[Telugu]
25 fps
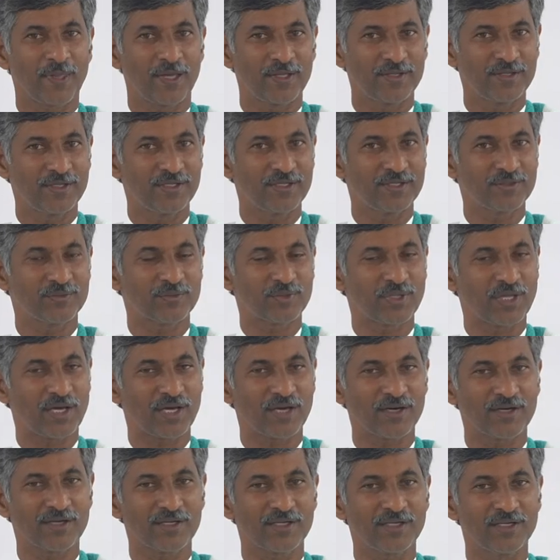అదేంటి
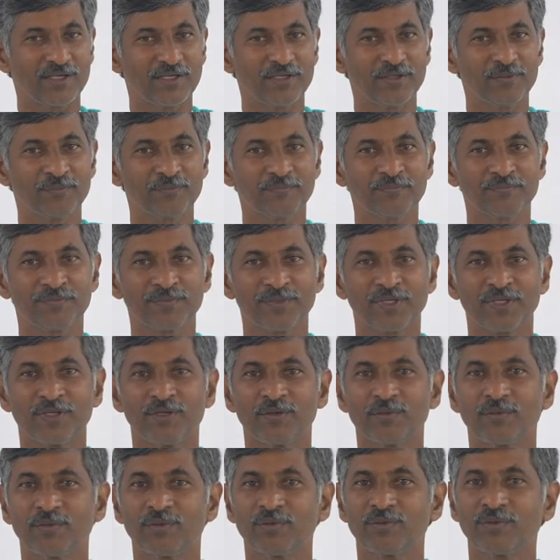ఉదాహరణకి
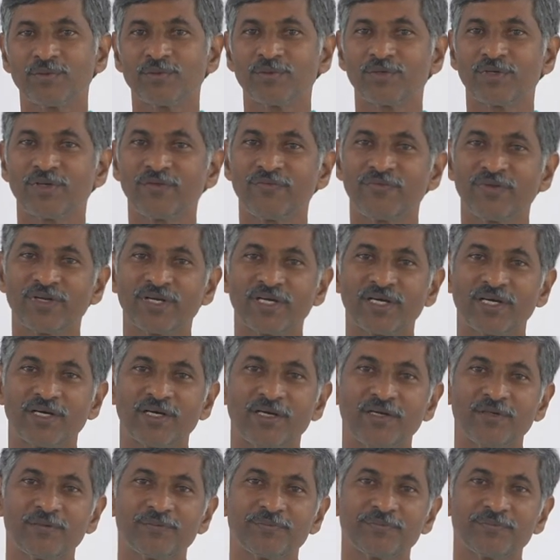ఇప్పుడు టిఫిన్గా